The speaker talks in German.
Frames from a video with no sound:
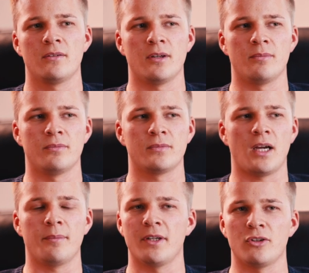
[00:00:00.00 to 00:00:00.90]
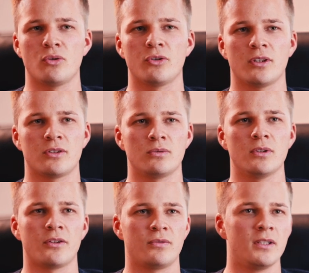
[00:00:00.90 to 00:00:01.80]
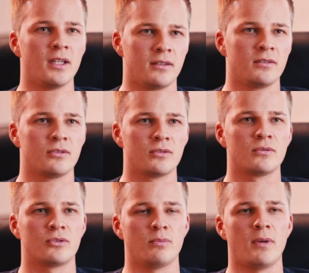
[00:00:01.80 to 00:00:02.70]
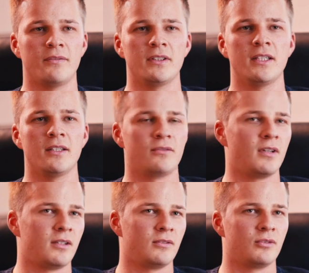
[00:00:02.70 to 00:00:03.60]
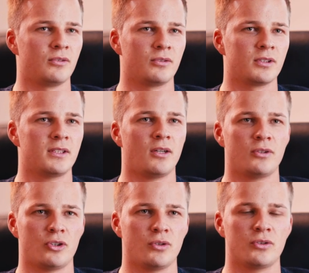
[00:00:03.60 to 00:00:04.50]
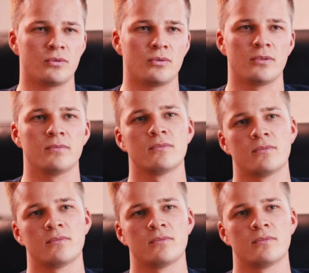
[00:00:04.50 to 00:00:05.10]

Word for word: ähm, kam der Entschluss dazu, dass wir dann zu Marvin gehen werden und uns da Unterstützung holen.